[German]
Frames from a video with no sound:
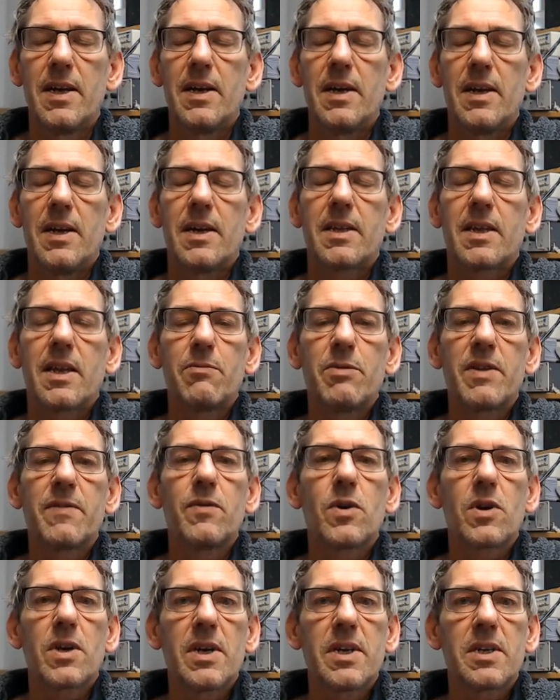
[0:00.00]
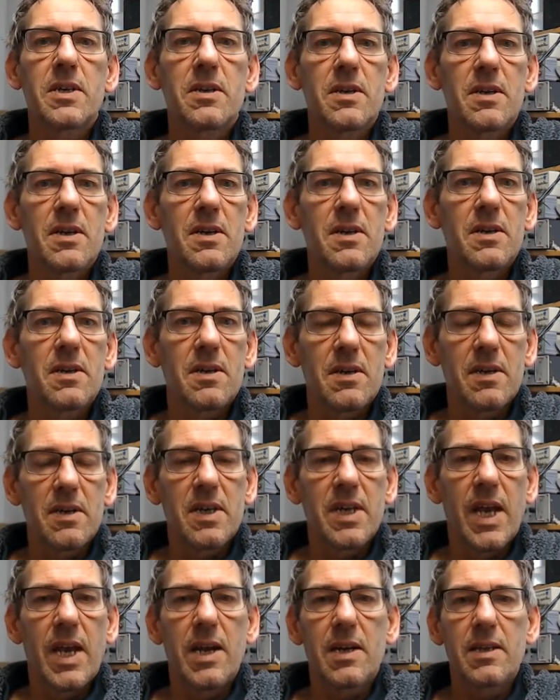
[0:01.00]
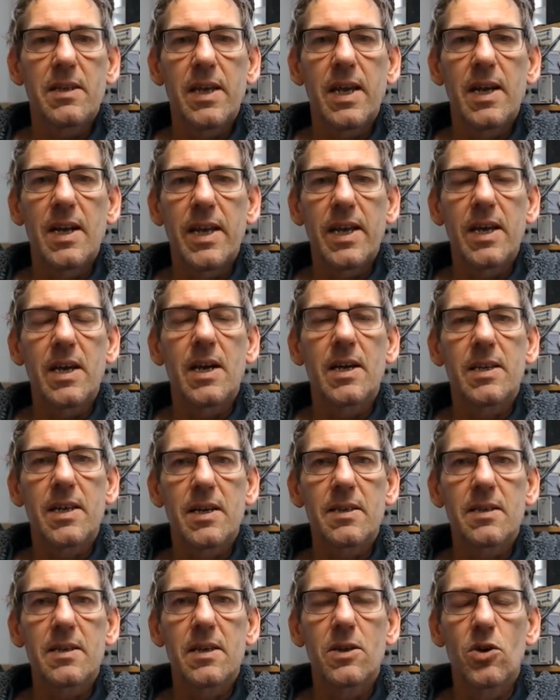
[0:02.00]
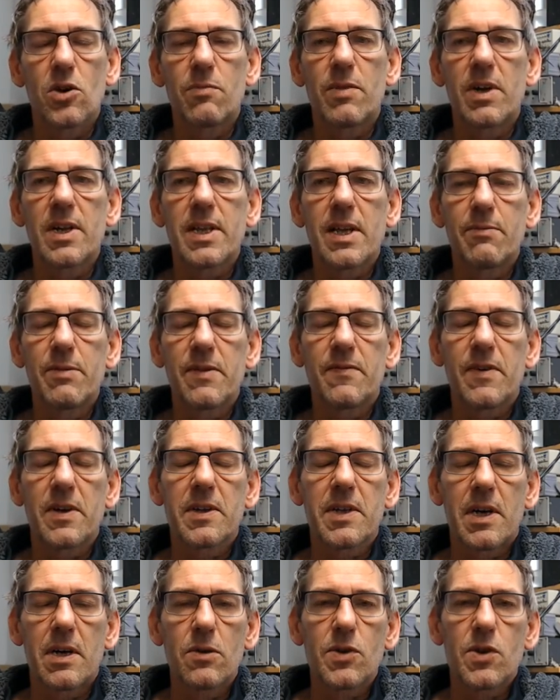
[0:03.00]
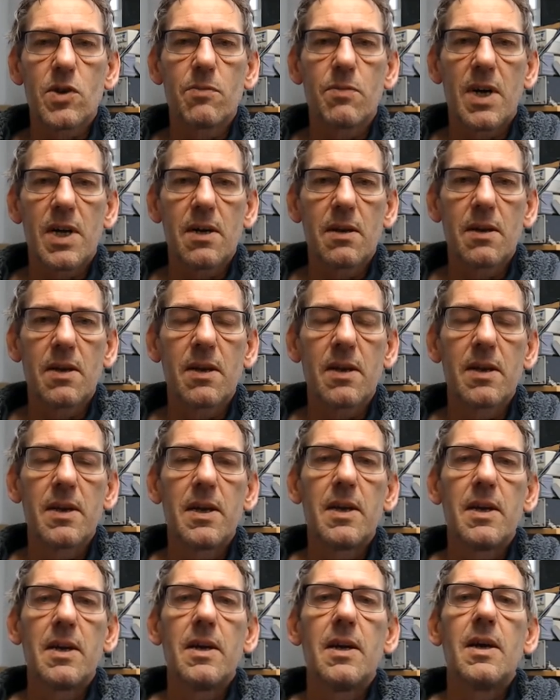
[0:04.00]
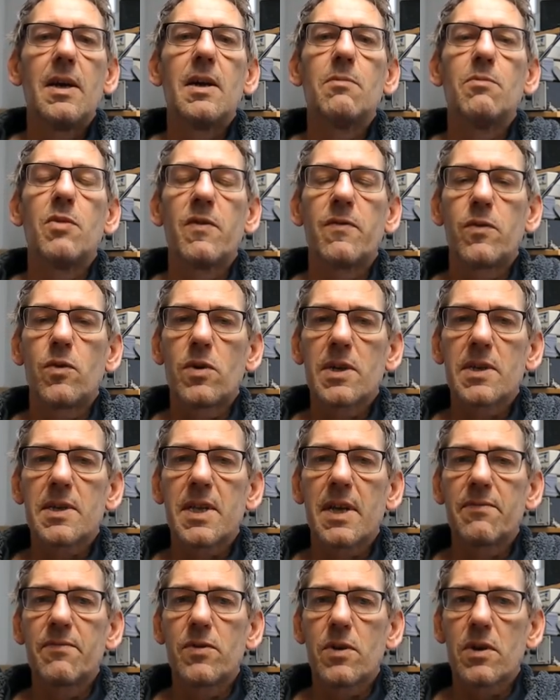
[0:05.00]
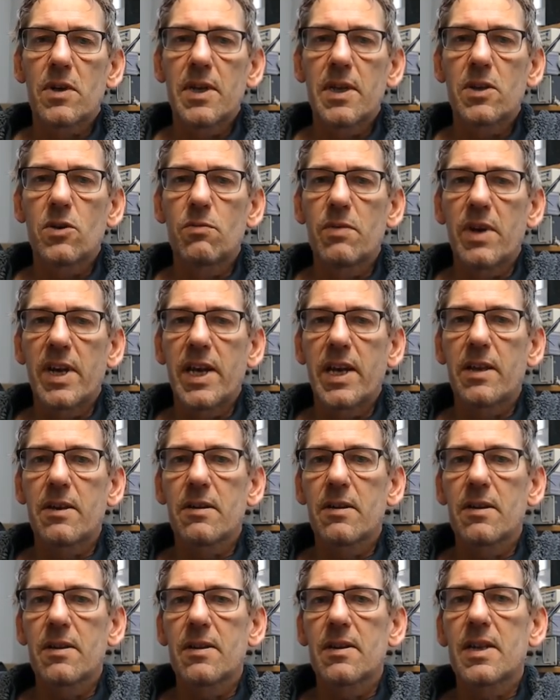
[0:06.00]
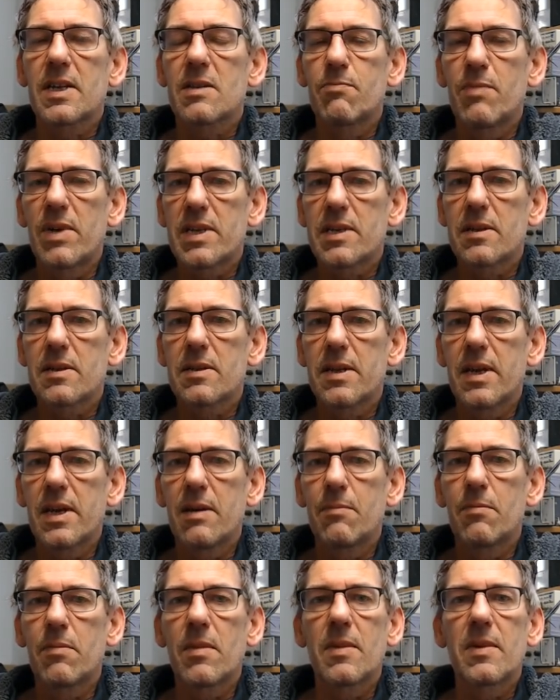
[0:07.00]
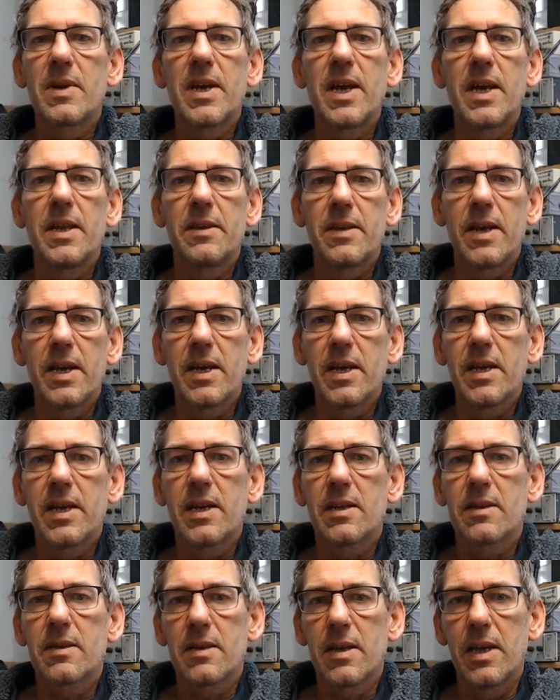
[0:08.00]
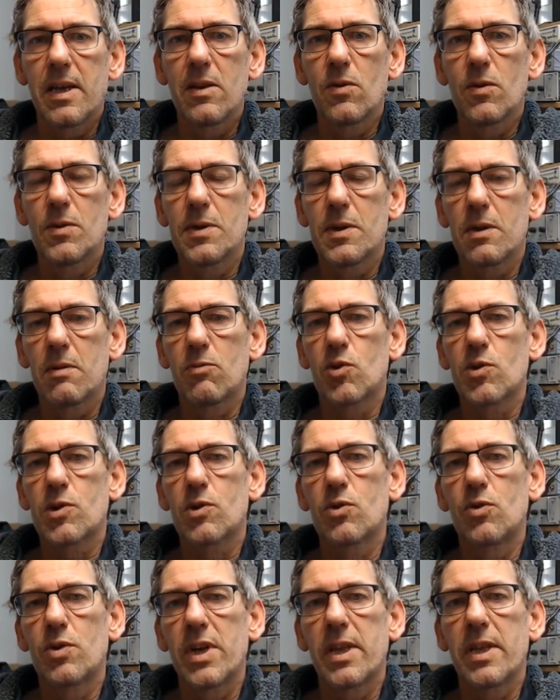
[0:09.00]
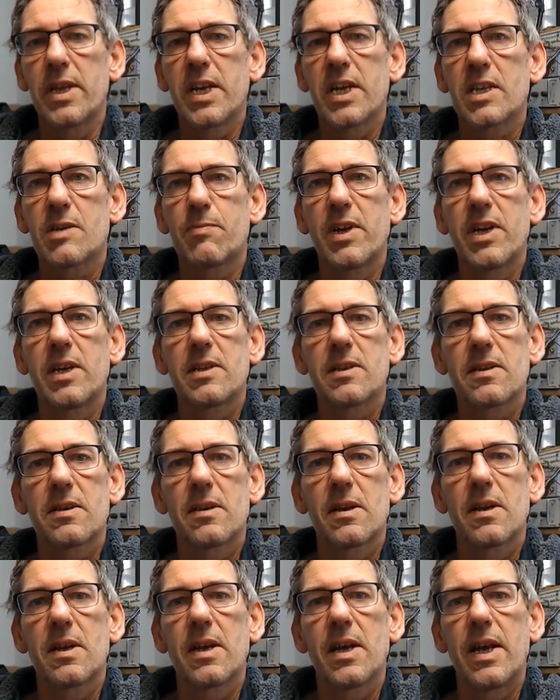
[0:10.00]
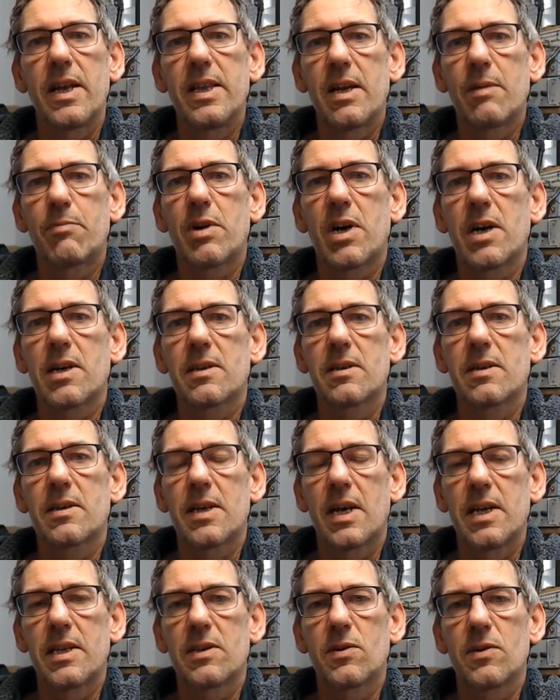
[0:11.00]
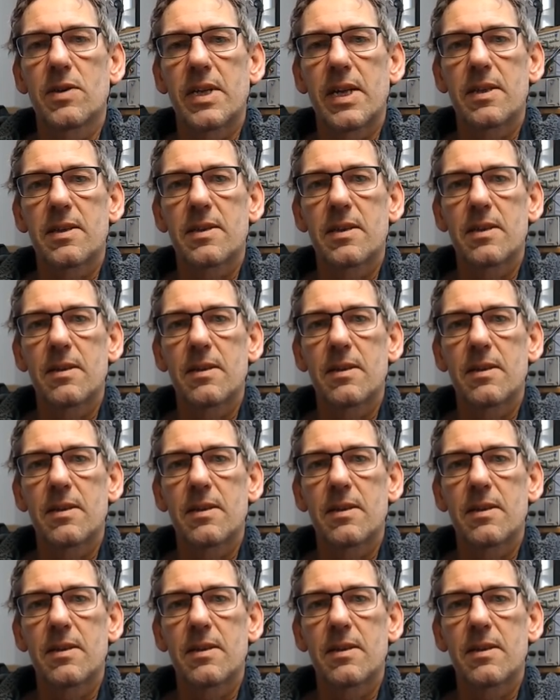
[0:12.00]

damit wirklich äh, jeder die Gelegenheit hat, sich nochmal damit vertraut zu machen, bevor es dann wirklich darum geht, das Messsystem integriert in unseren Mosconi DSPs in der Praxis einzusetzen.